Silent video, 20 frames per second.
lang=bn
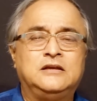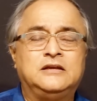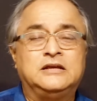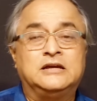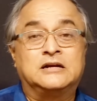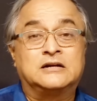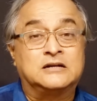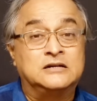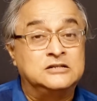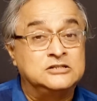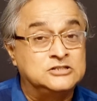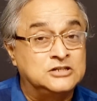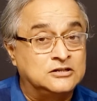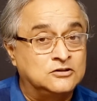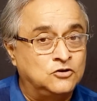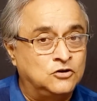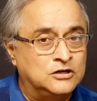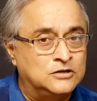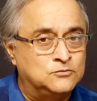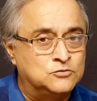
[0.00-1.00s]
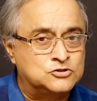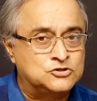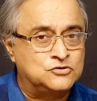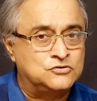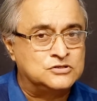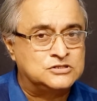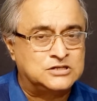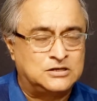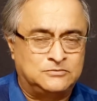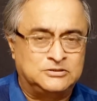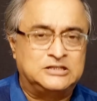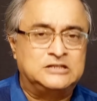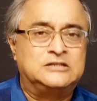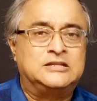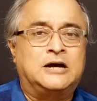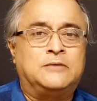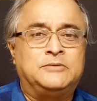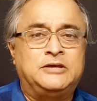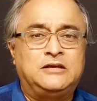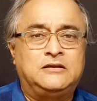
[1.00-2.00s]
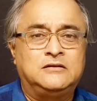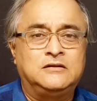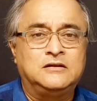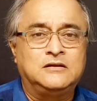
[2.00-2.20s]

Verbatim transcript: এয়ার কন্ডিশন ঘরে বসে রয়েছে আমাদের দাবি